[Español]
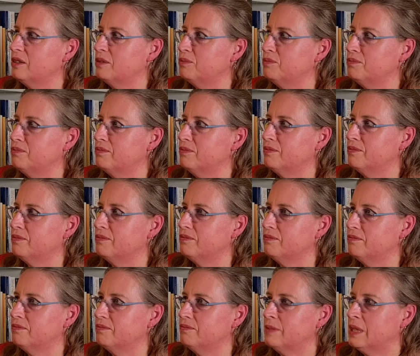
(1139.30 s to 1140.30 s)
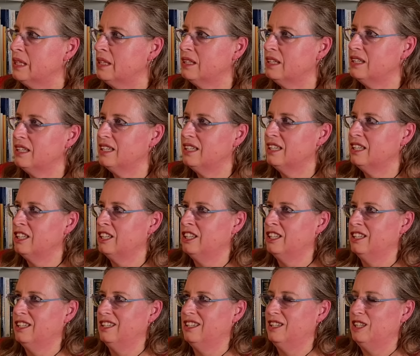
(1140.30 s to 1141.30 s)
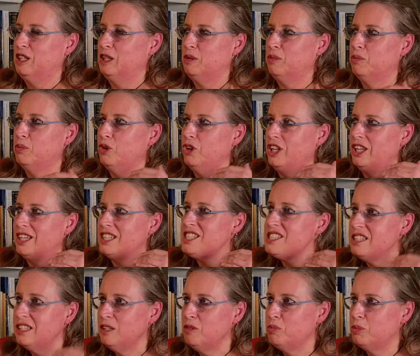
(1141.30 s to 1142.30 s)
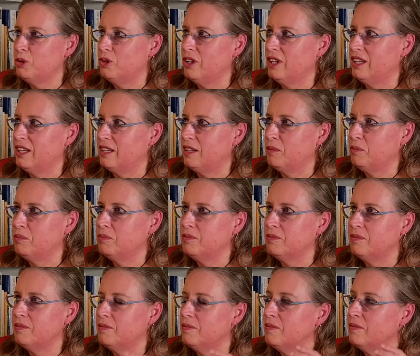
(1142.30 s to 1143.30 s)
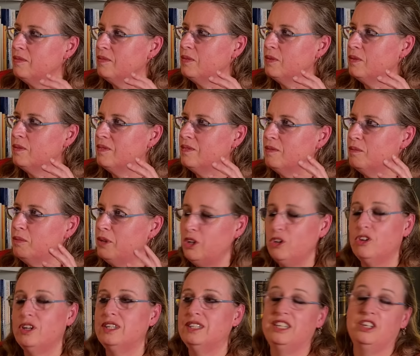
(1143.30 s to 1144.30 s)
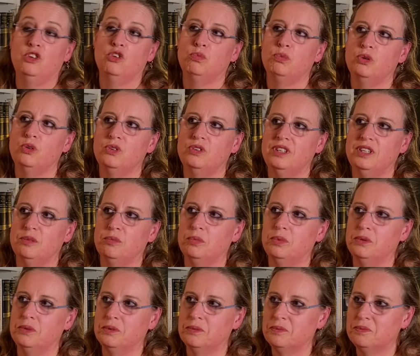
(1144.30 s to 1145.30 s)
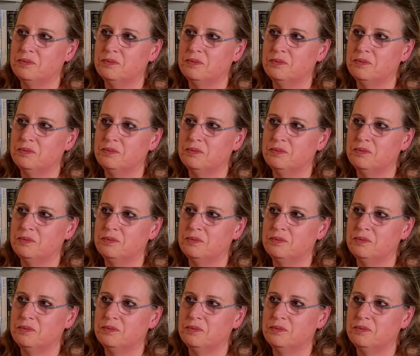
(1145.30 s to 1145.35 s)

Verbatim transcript: Mm, voy así porque veo que tengo poco tiempo.